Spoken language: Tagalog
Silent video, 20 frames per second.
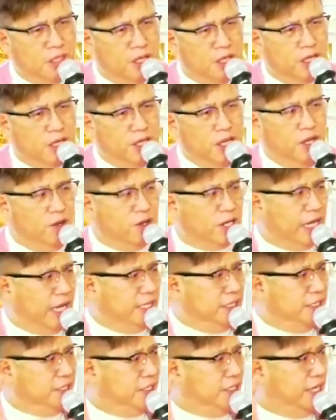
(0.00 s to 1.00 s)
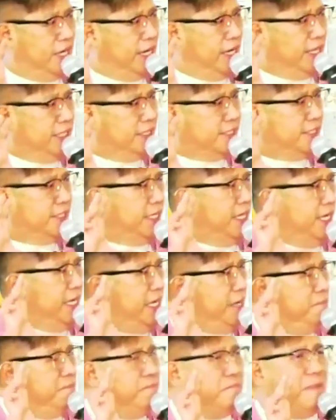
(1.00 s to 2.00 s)
You can just
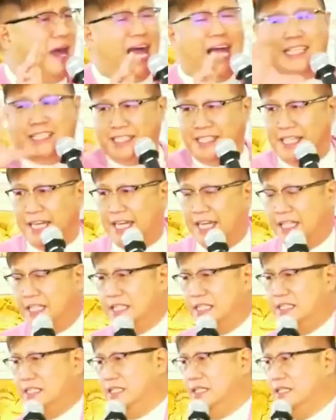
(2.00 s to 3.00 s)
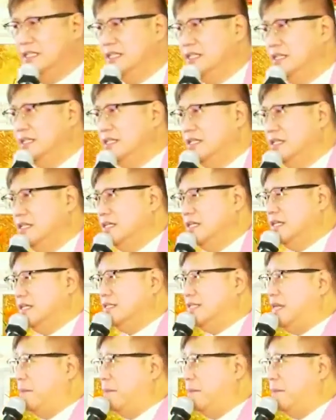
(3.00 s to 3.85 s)
imagine the